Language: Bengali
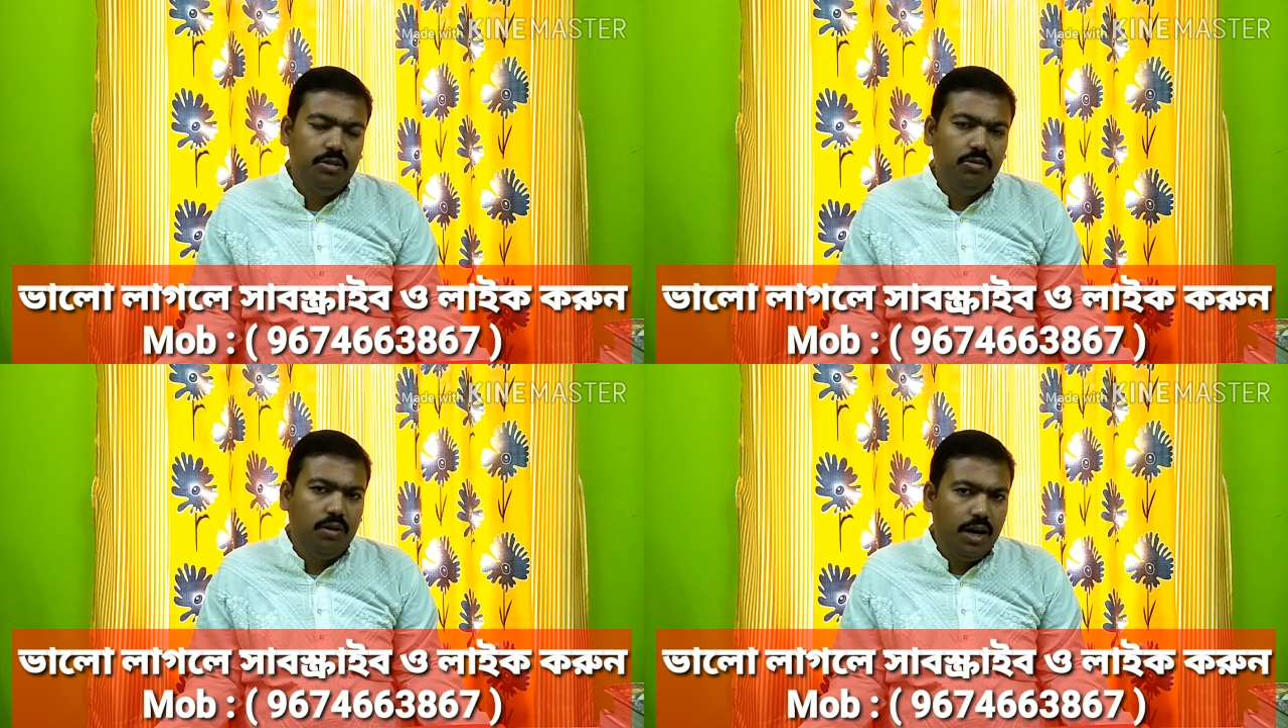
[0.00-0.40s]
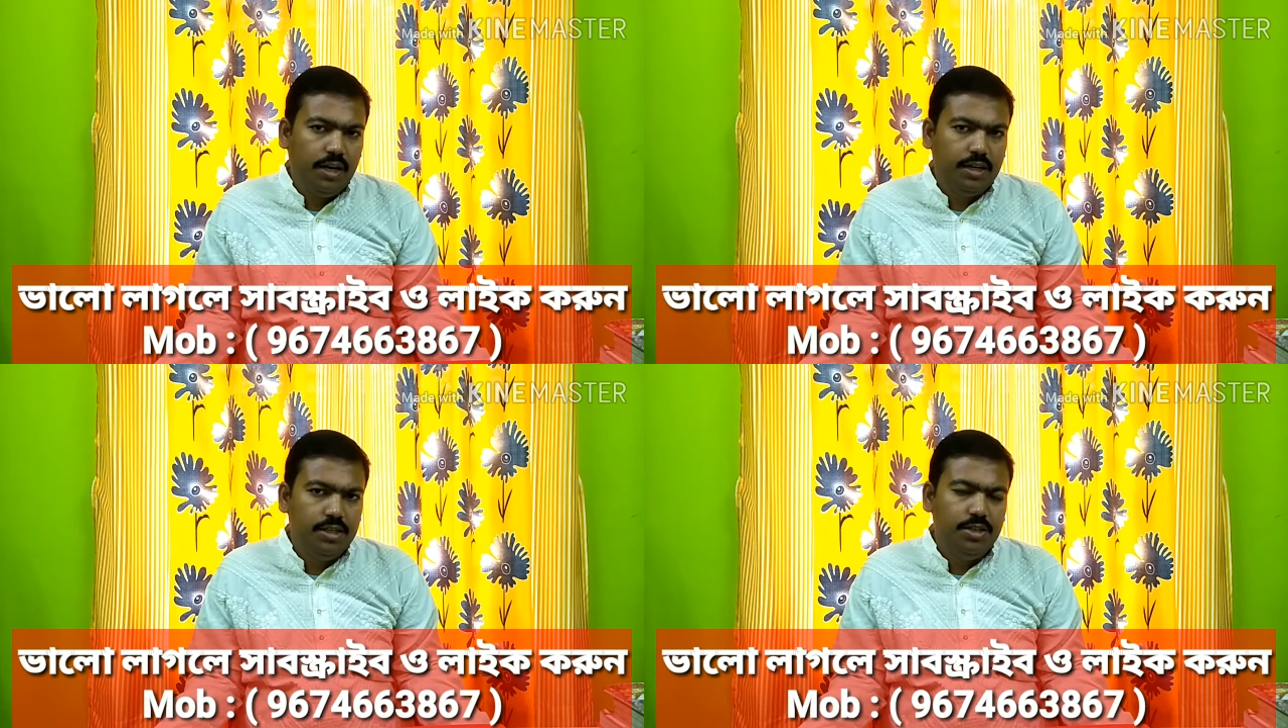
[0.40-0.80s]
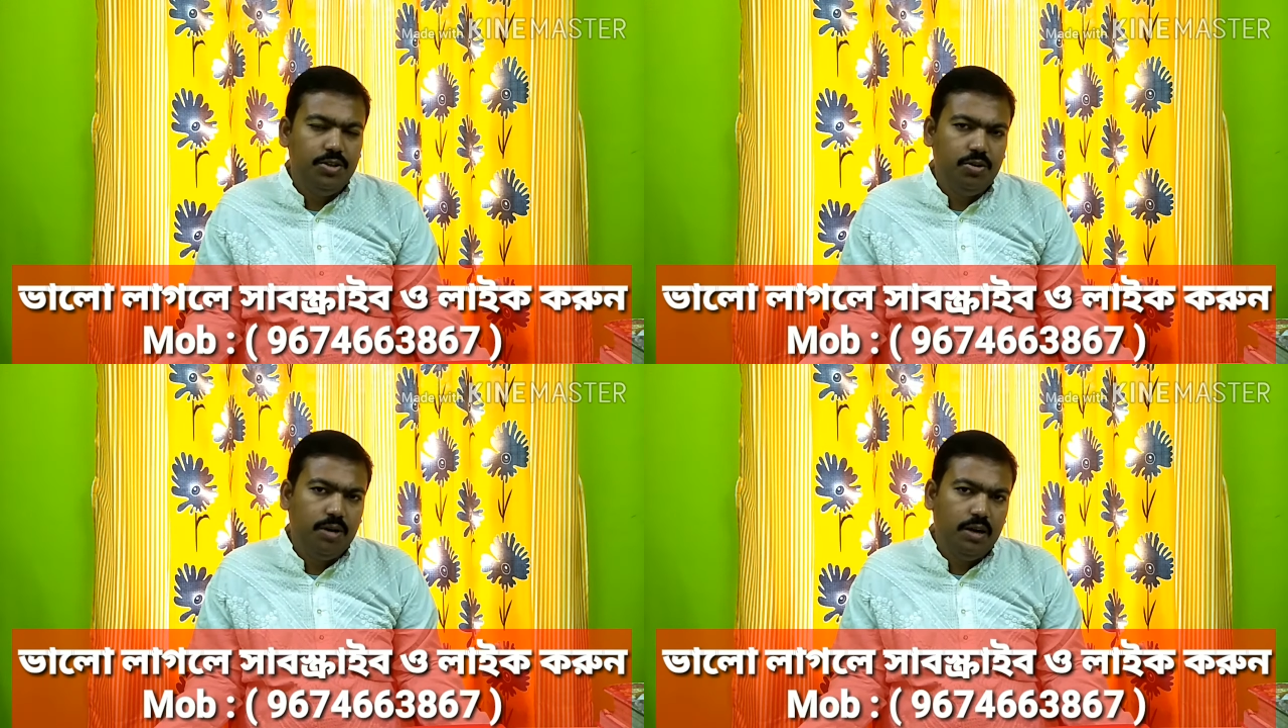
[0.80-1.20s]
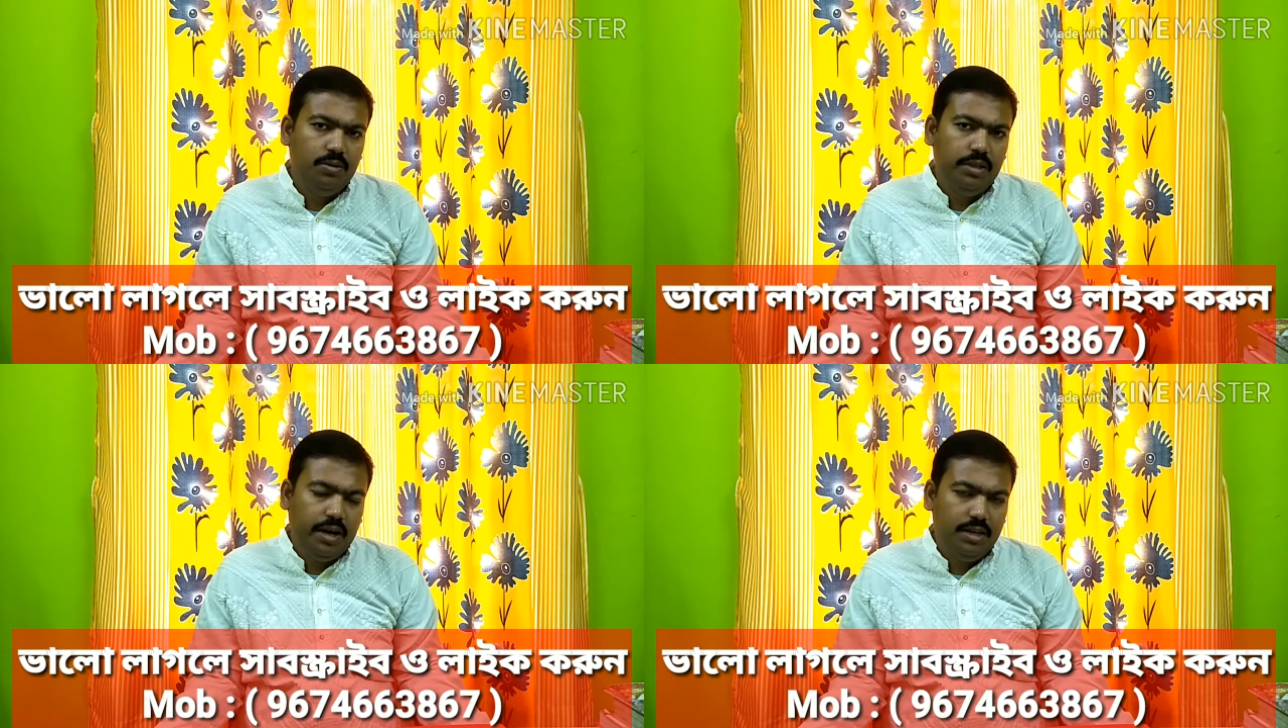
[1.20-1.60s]
কিন্তু আর একটা জিনিসও ভালো
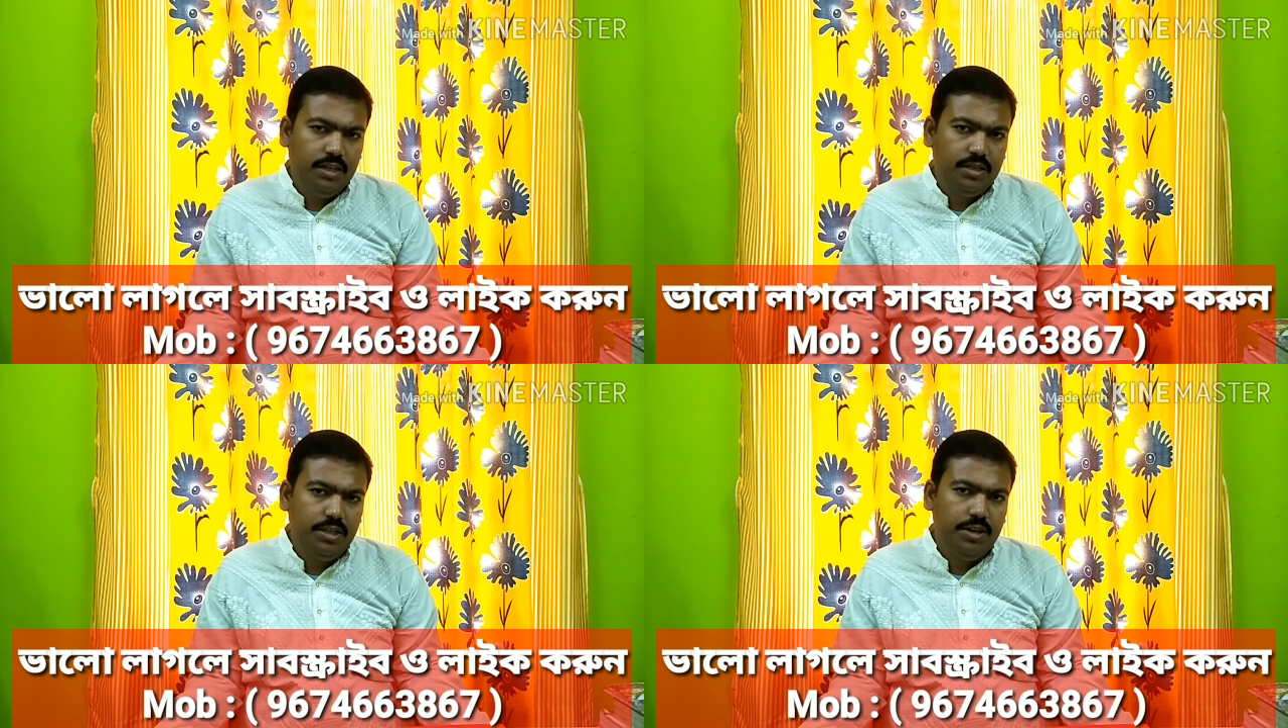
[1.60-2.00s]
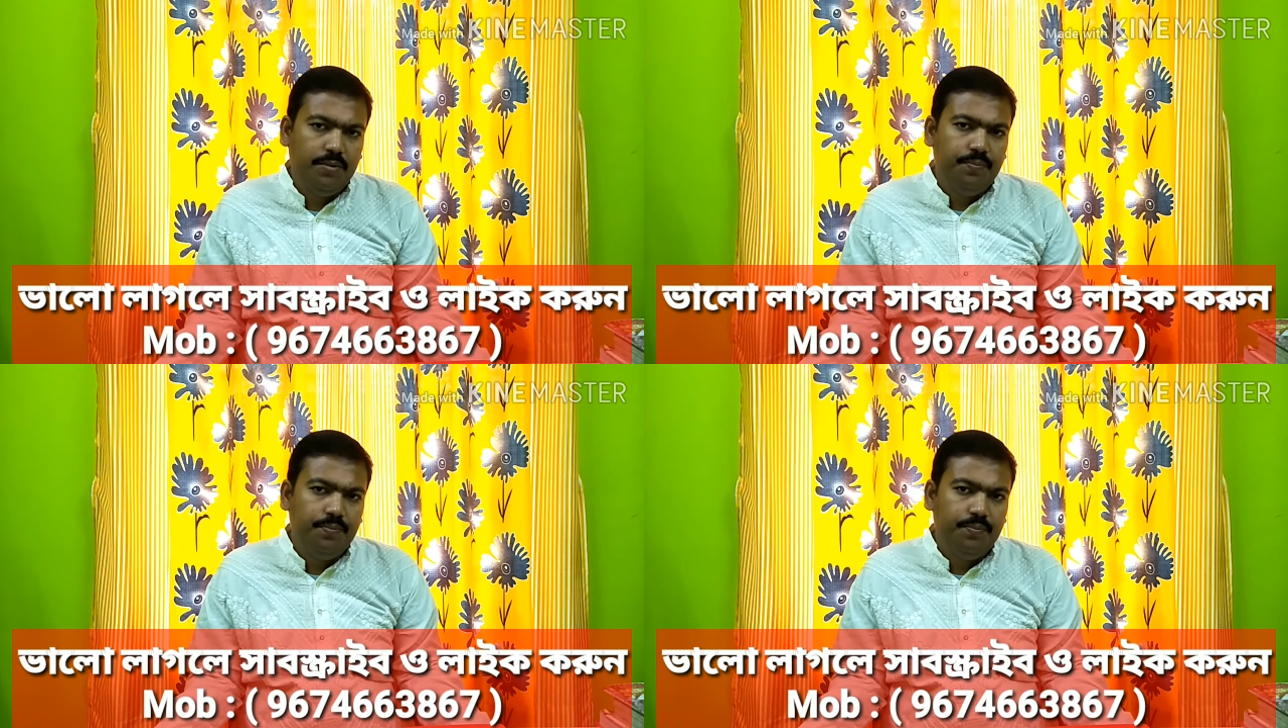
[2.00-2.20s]
দেখা যাচ্ছে